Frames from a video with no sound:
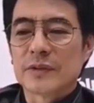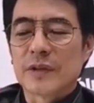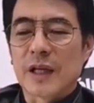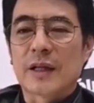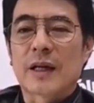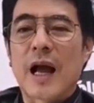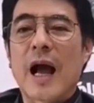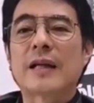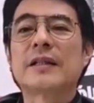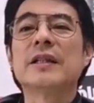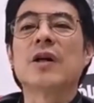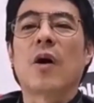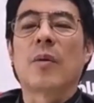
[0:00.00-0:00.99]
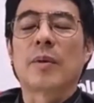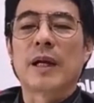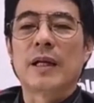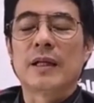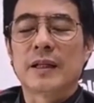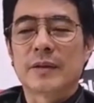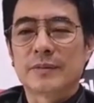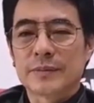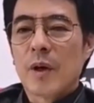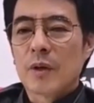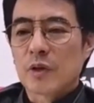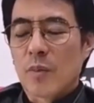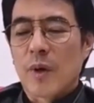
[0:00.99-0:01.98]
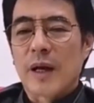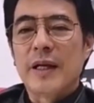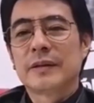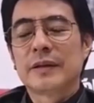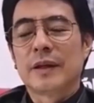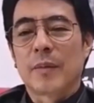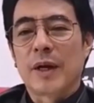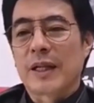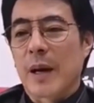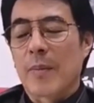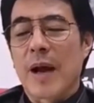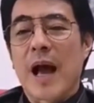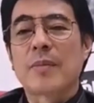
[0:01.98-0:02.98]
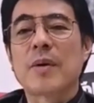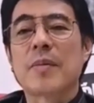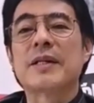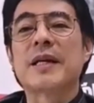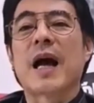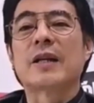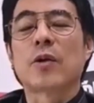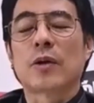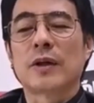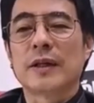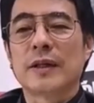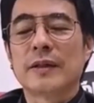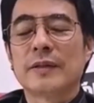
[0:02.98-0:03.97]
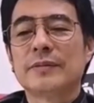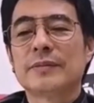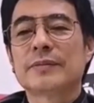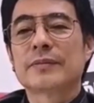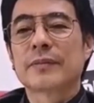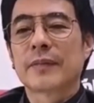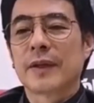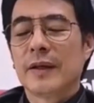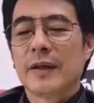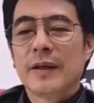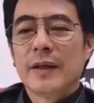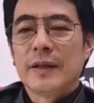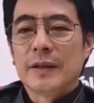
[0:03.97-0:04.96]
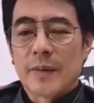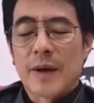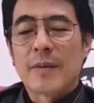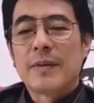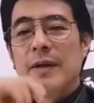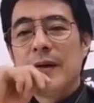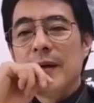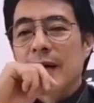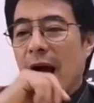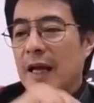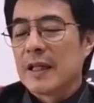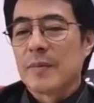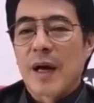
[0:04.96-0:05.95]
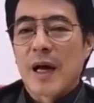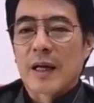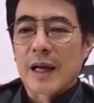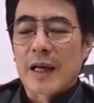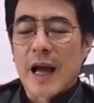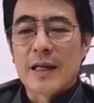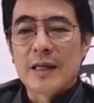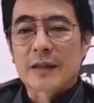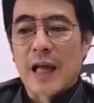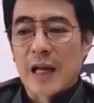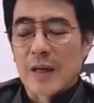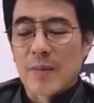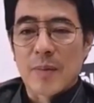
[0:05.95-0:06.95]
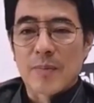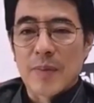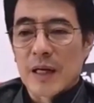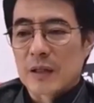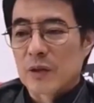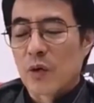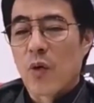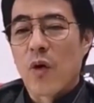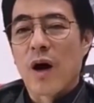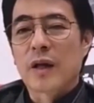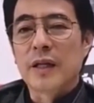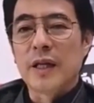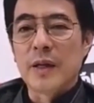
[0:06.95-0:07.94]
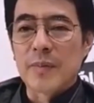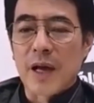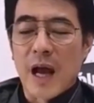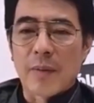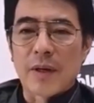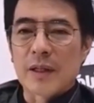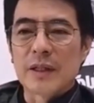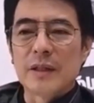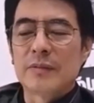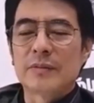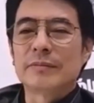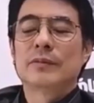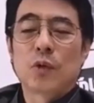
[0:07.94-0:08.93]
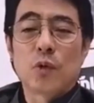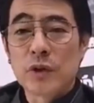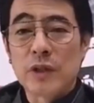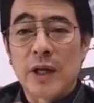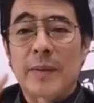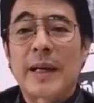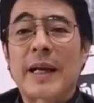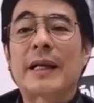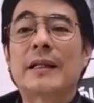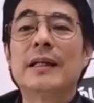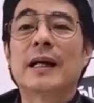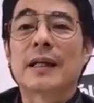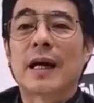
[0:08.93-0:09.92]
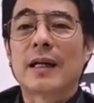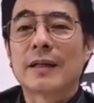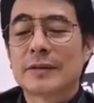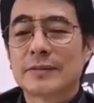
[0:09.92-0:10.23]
น่าจะกาชื่อออกไปได้เลยเพราะจนวันนี้ยังไม่ได้ทำงานเพื่อประชาชนเลยใช่ไหมการที่มาใกล้ๆเลือกตั้งแล้วมาเปิดตัวทีมงานอะไรคือคุณอยากจะเลือกนะ